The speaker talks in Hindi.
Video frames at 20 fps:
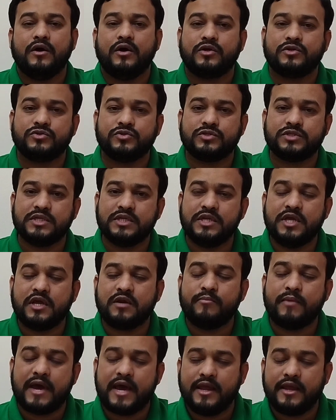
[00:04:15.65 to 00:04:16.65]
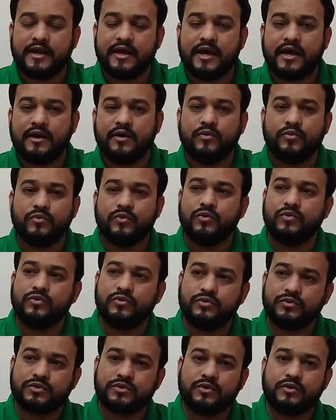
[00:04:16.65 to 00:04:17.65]
और जो सीनियर में आएगा वो,
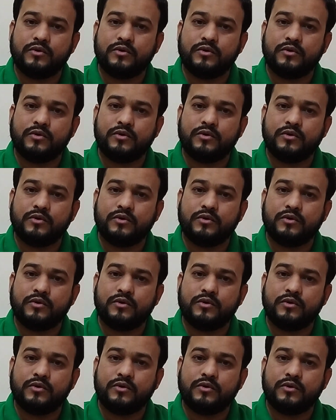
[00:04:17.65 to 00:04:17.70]
वो